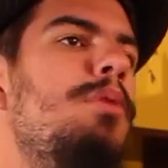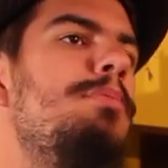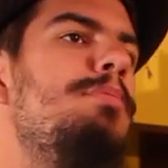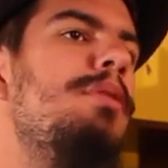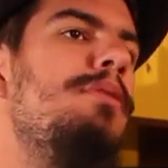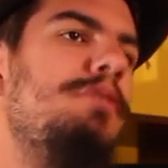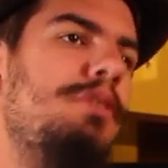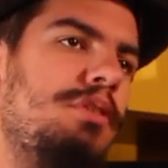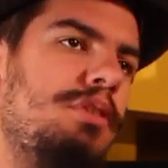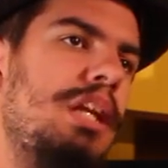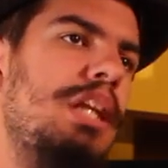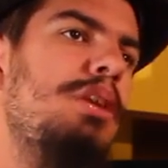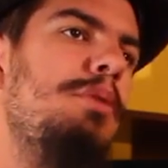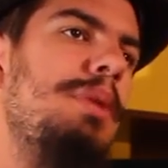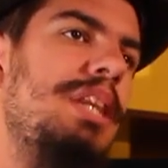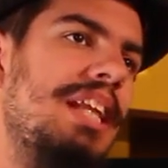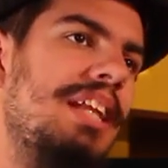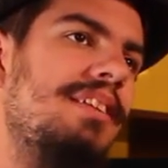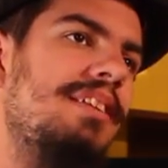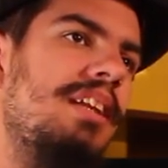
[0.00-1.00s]
muy profesional y
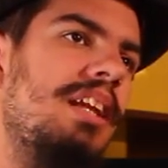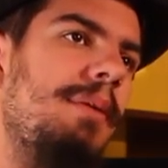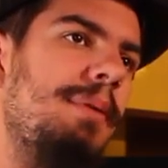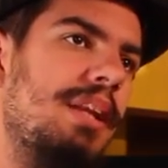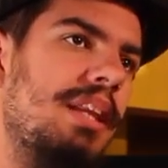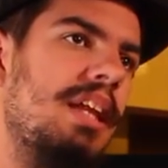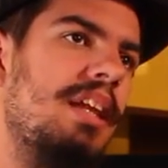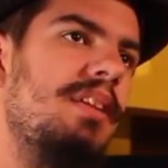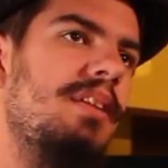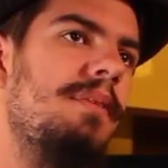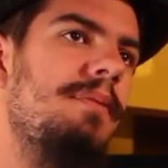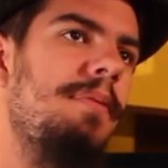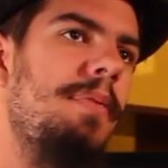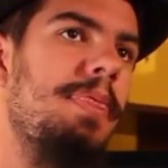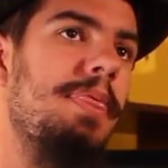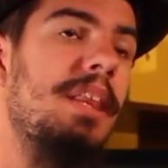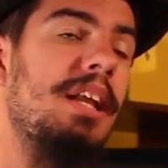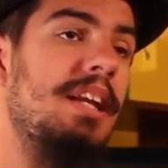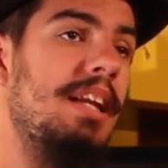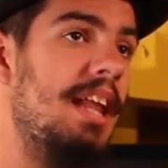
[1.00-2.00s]
obediente, la verdad.
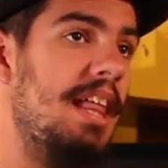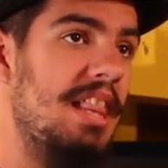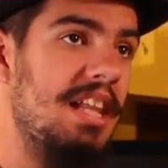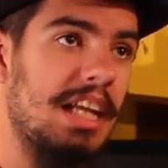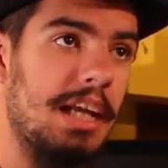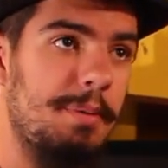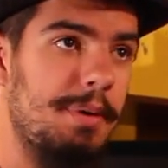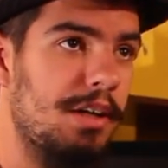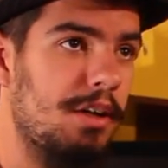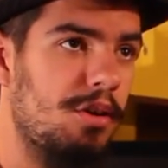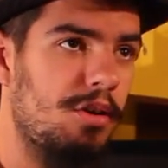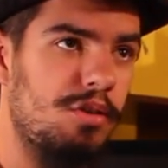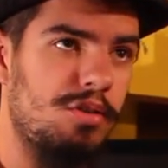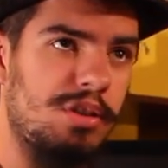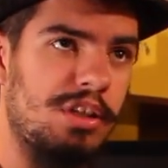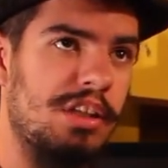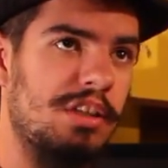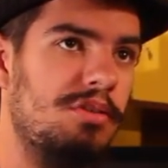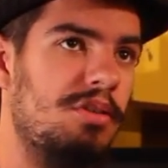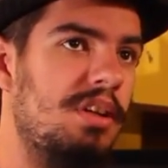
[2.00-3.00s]
Nada que ver con
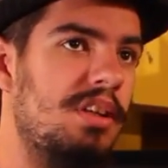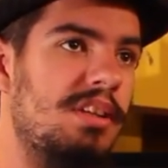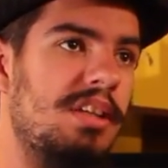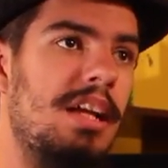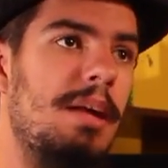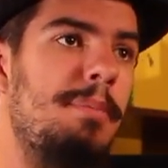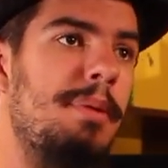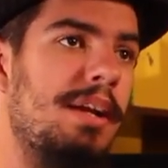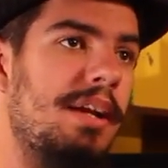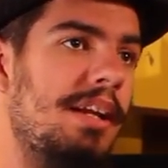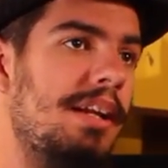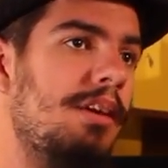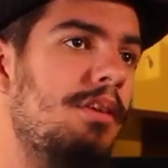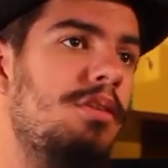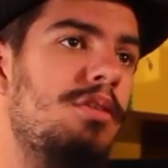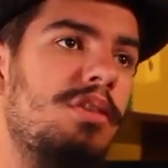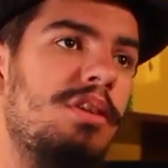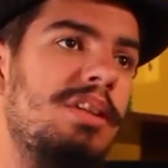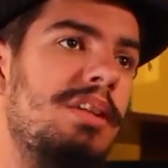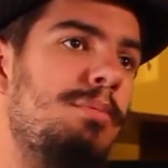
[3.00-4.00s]
otros actores de la perrera
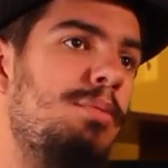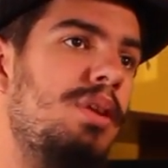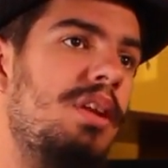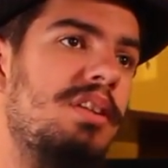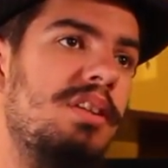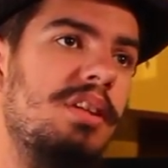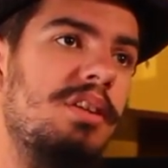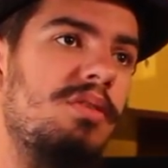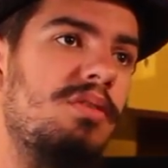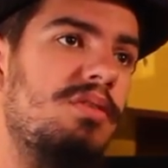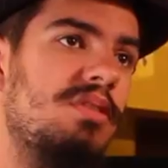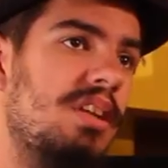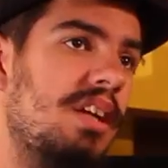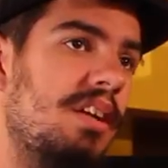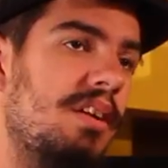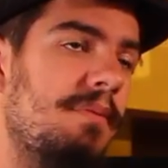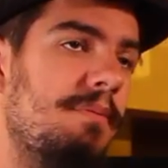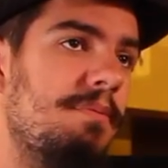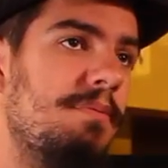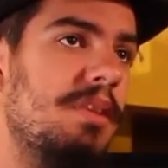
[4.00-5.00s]
con los que te puedas
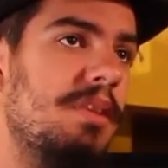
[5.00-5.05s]
encontrar.